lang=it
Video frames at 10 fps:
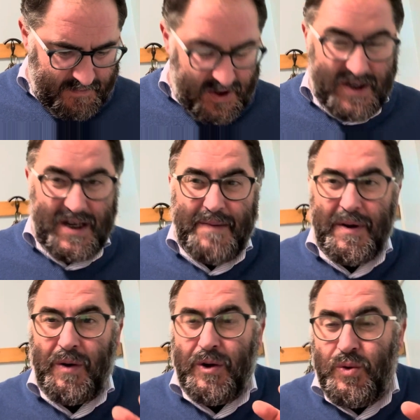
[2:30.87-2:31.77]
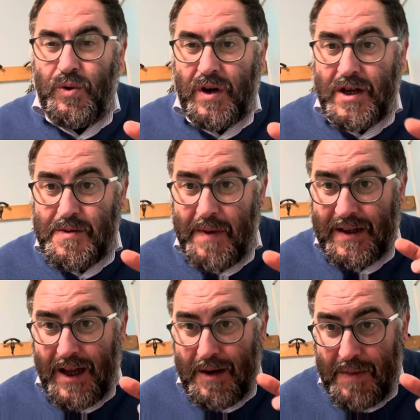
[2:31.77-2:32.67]
C'è sempre qualcuno che ci
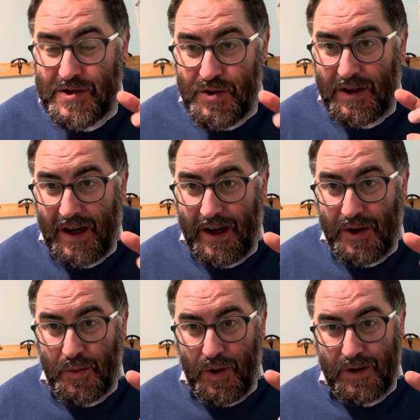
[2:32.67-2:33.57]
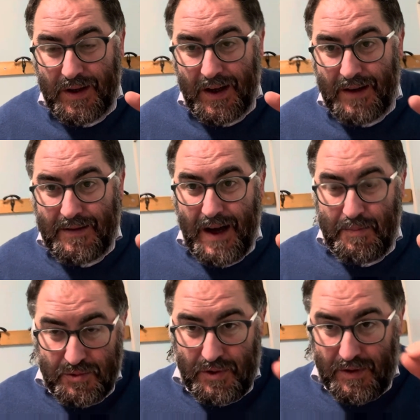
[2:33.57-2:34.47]
mette il bastone tra le ruote,
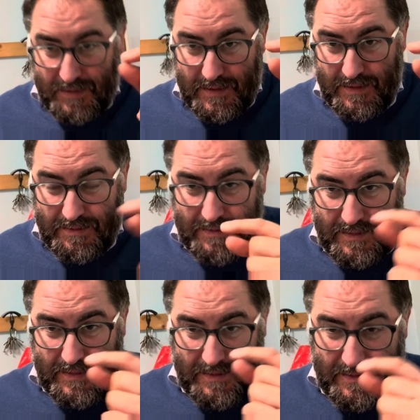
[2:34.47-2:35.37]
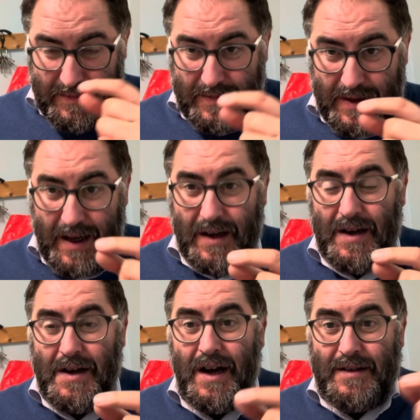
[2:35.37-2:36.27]
appunto, ne,
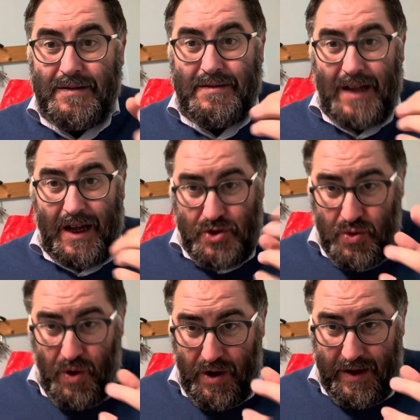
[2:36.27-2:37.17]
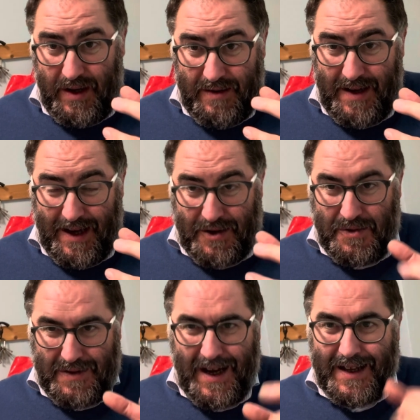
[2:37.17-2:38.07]
tra i suoi,
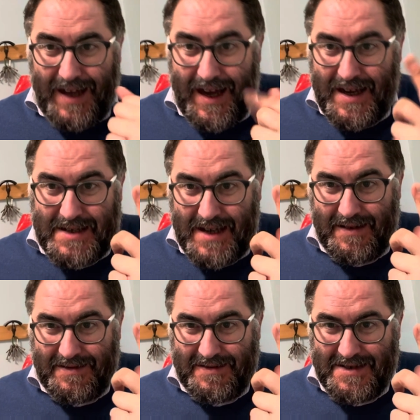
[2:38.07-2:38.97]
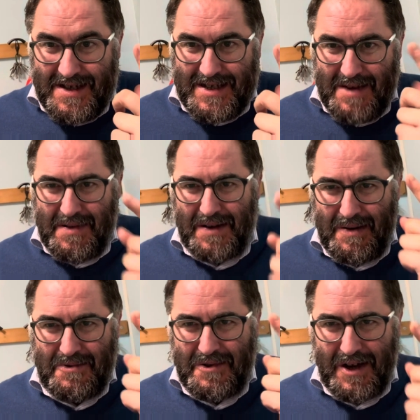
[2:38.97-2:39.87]
ecco, nella chiesa, c'è sempre
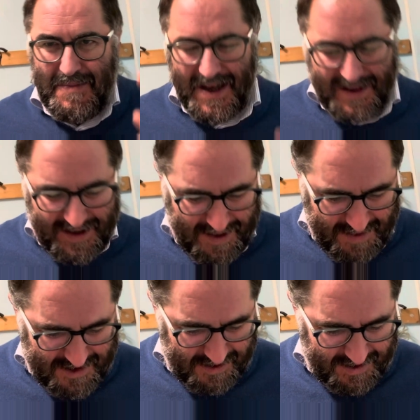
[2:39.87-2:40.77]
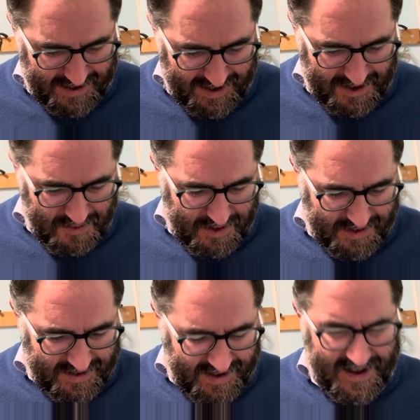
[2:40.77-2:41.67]
qualcuno che mette i bastoni tra le
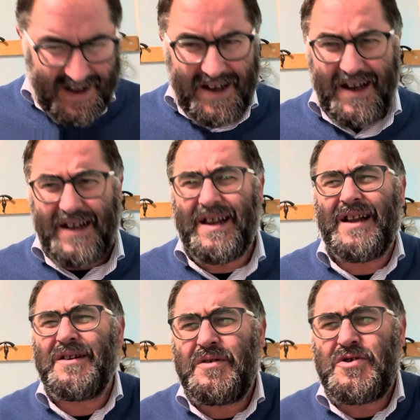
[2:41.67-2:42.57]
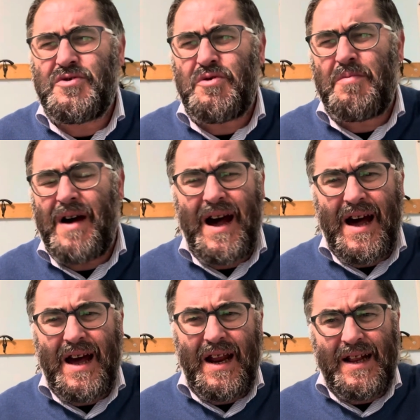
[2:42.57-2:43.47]
ruote e dice non
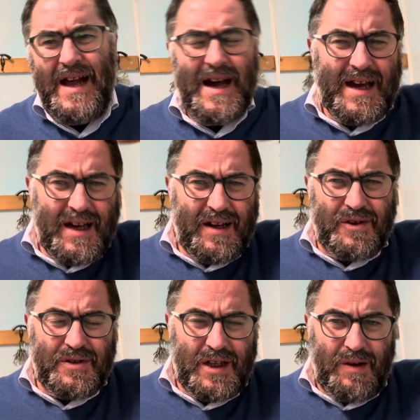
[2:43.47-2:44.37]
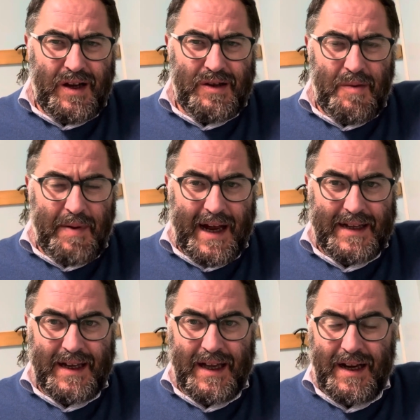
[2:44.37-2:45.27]
disturbare, dai, continuano le tue
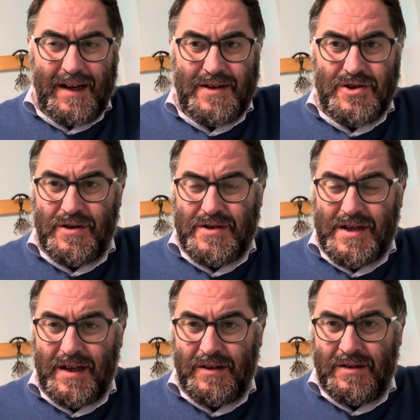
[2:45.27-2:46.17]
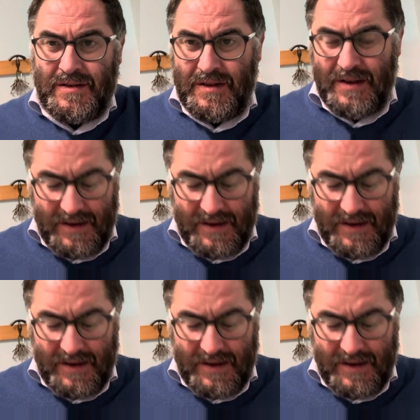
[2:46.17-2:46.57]
pratiche religiose, no?